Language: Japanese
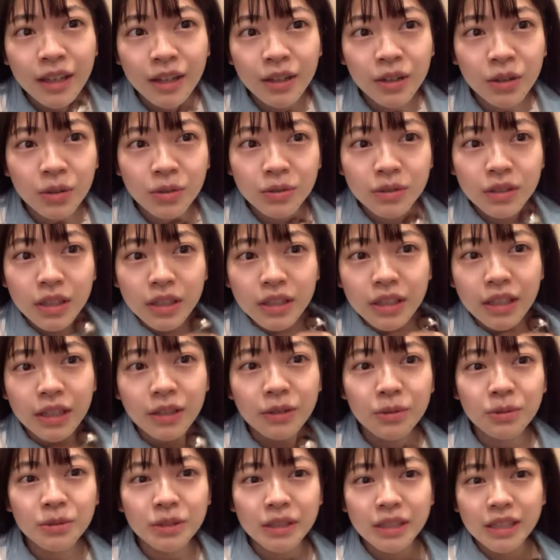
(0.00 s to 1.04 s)
こんな健
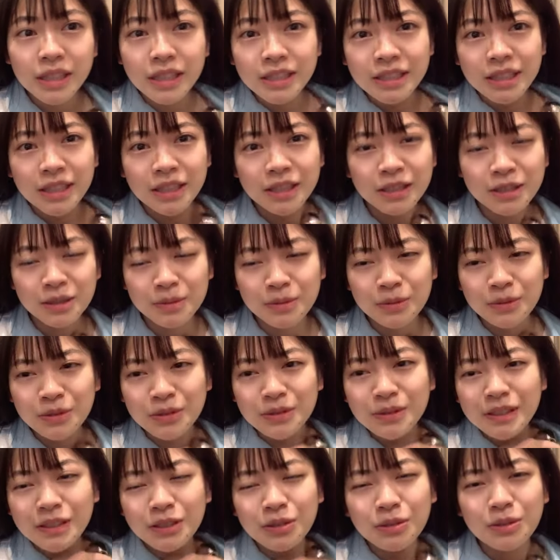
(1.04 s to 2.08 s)
康的な生活無理
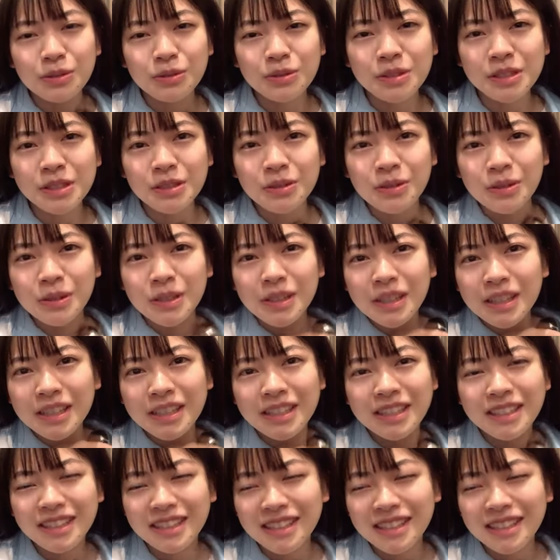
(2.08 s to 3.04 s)
ちょっとしんどいってなって、